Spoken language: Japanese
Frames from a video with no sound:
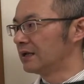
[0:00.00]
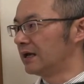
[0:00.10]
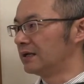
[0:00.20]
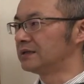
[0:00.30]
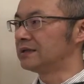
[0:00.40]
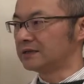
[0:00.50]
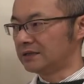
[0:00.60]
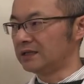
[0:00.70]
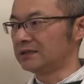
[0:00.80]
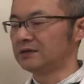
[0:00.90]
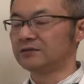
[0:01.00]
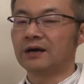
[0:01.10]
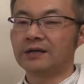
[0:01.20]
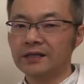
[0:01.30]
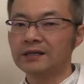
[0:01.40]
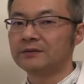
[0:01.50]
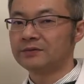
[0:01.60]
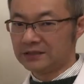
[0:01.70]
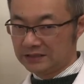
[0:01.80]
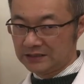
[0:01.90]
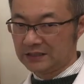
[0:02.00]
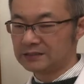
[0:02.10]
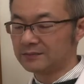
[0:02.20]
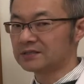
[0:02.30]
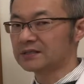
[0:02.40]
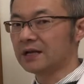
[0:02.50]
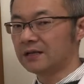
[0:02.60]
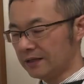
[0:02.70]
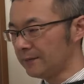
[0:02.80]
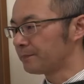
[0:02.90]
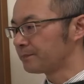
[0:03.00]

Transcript: がんになったりっていうのがね出てきたりしますからね